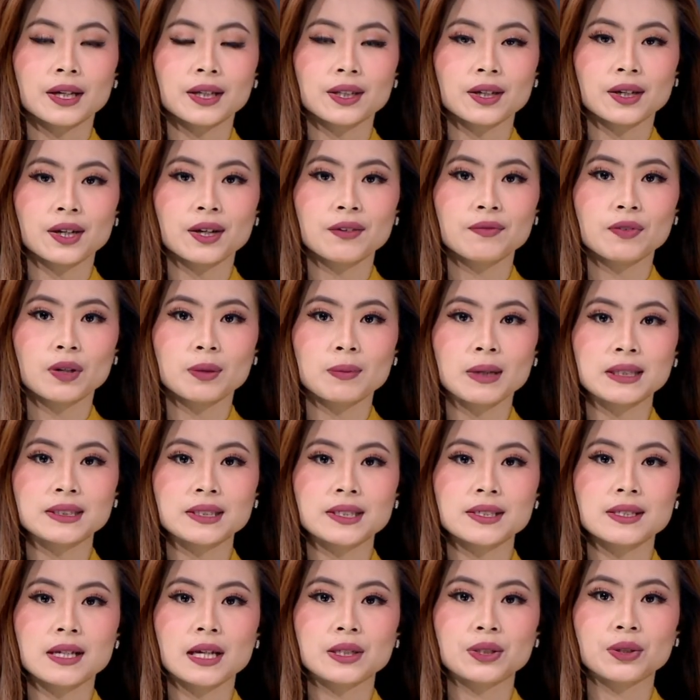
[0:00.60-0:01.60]
Kita ke
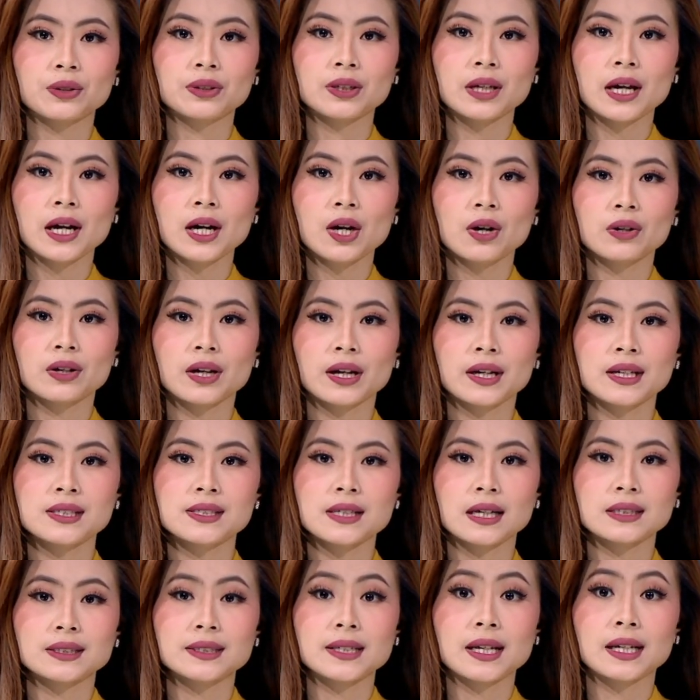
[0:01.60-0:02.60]
informasi selanjutnya,
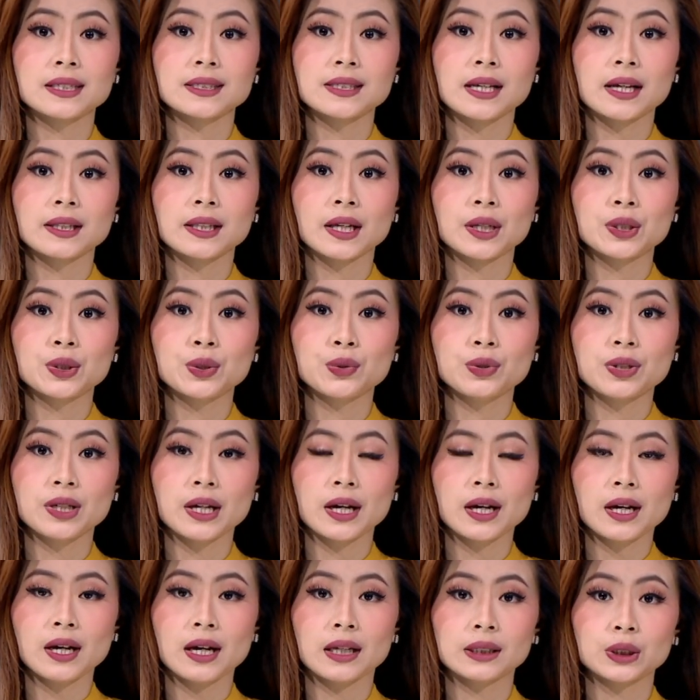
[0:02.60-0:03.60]
Organisasi Kesehatan
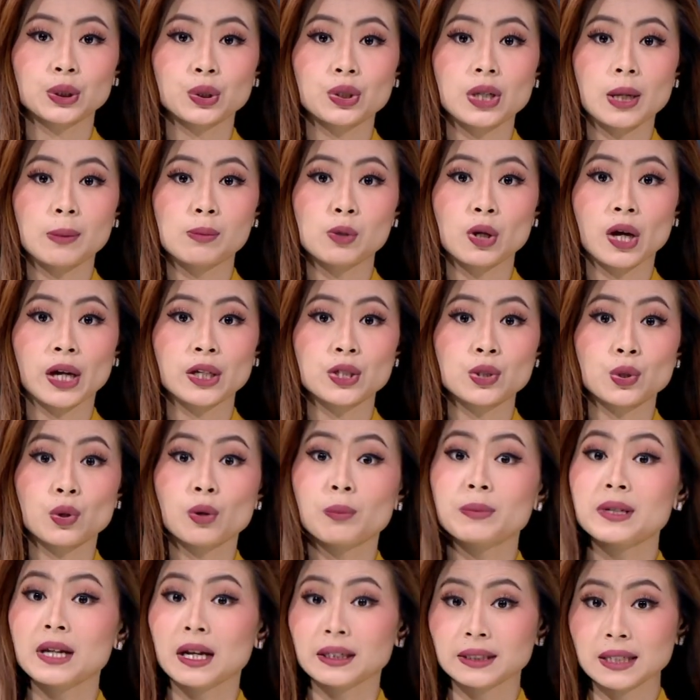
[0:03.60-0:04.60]
Dunia atau WHO
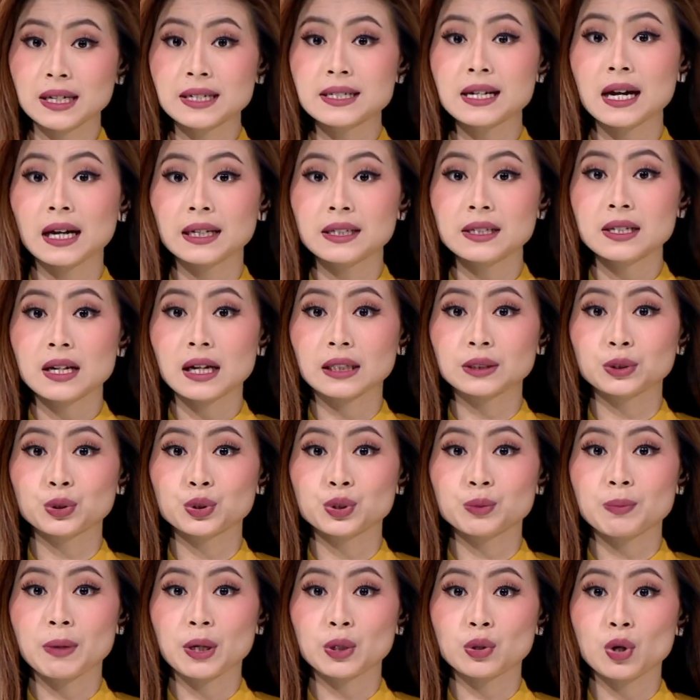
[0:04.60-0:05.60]
menyatakan
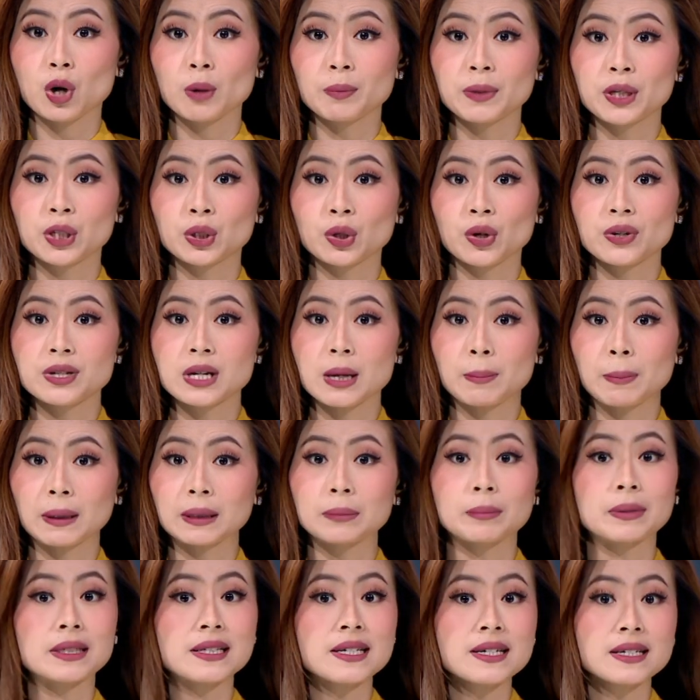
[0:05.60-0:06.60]
kasus baru Omikron
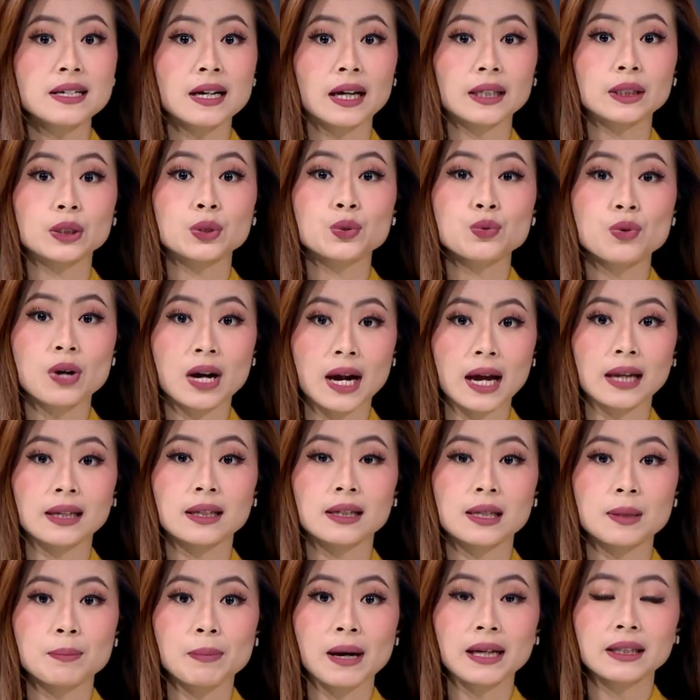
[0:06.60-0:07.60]
dapat meningkat dua
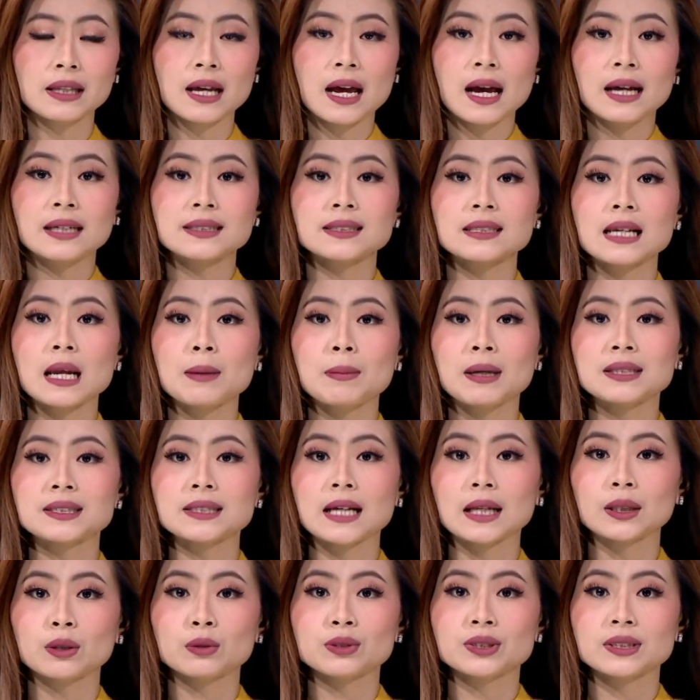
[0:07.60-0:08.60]
kali lipat selama
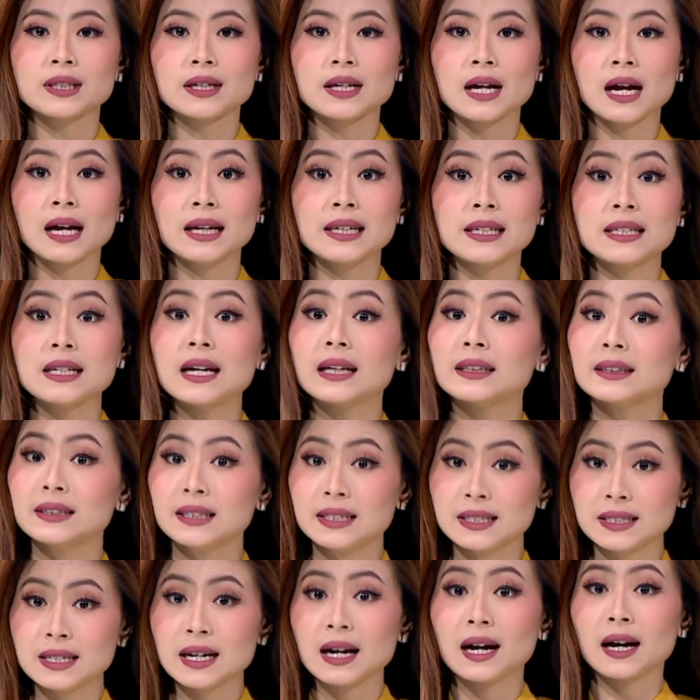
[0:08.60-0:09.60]
satu setengah hingga
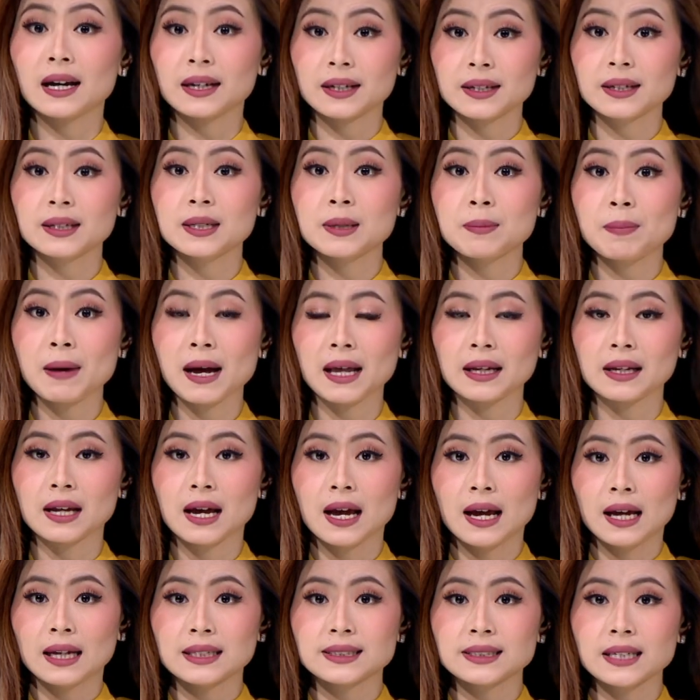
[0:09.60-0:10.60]
tiga hari ke depan.
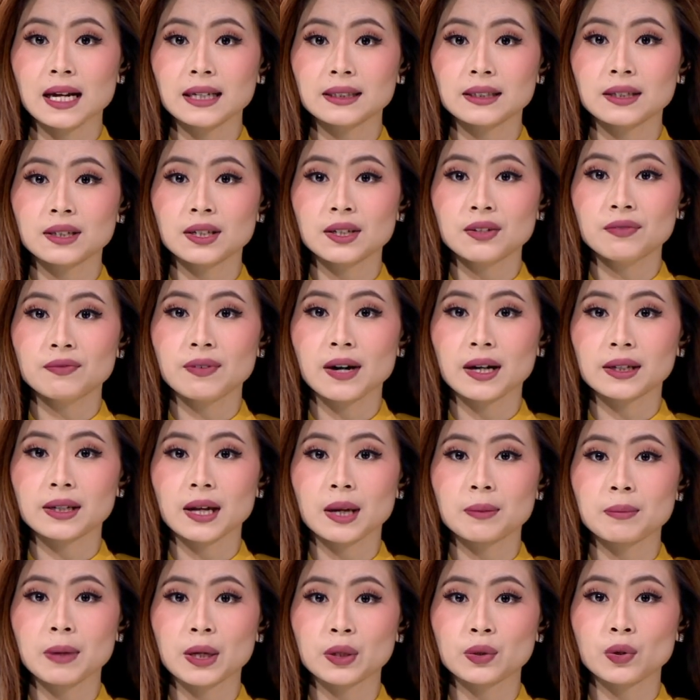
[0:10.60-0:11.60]
Saat ini
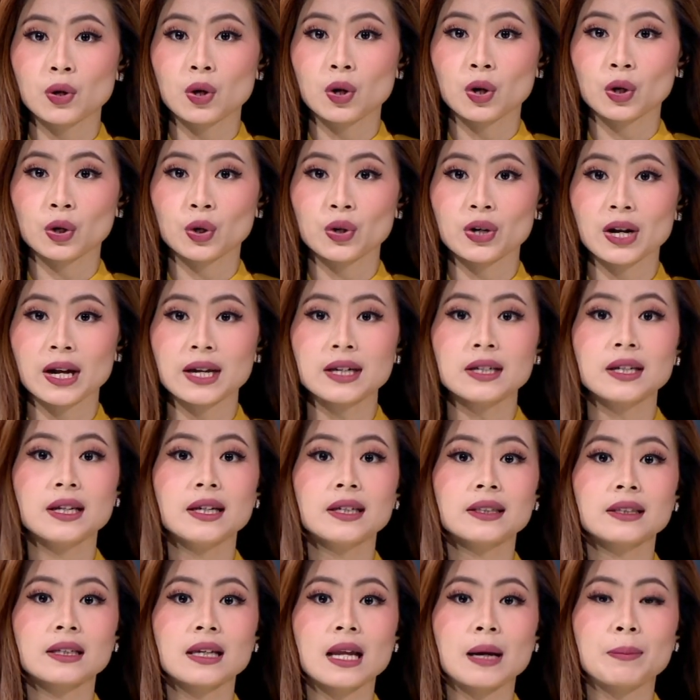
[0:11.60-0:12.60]
varian baru corona
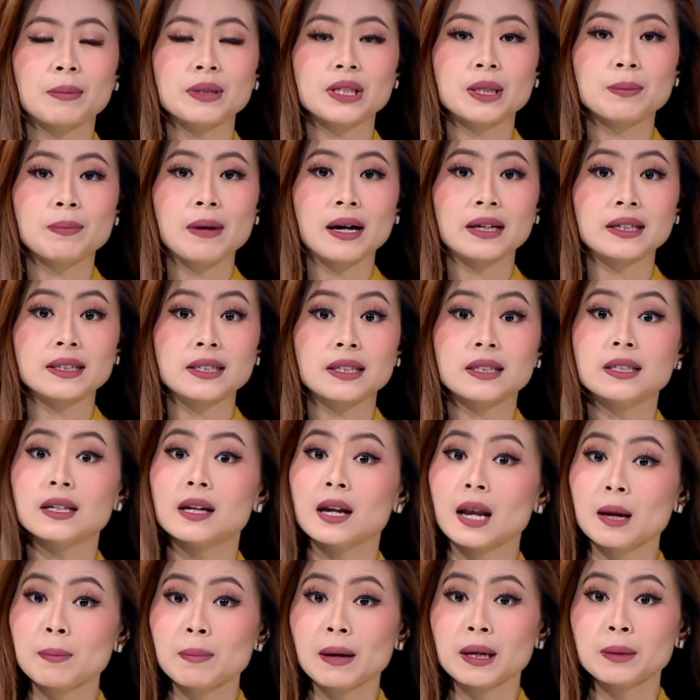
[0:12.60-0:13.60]
ini telah menyebar di
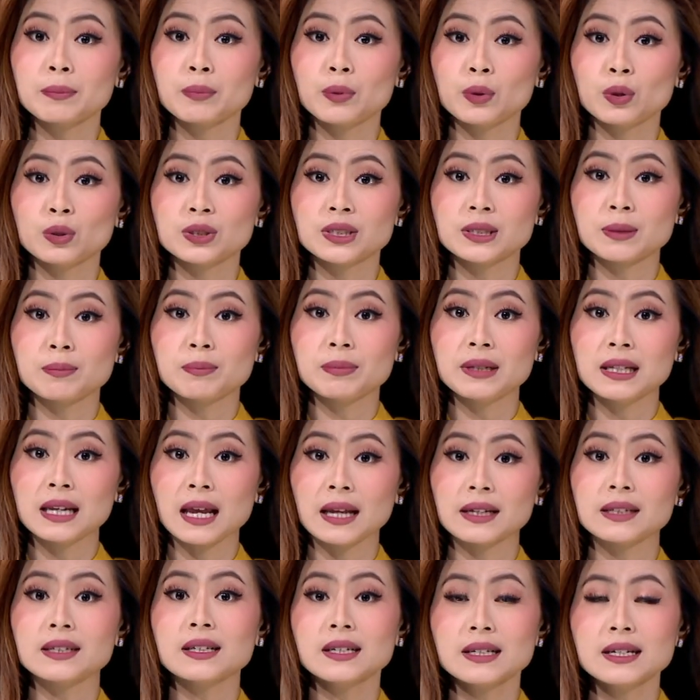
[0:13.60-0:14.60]
89
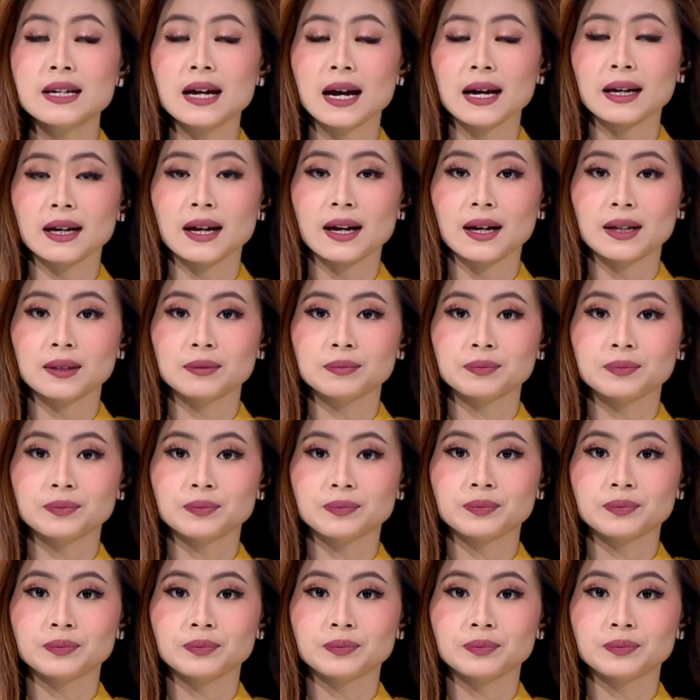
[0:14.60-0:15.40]
negara.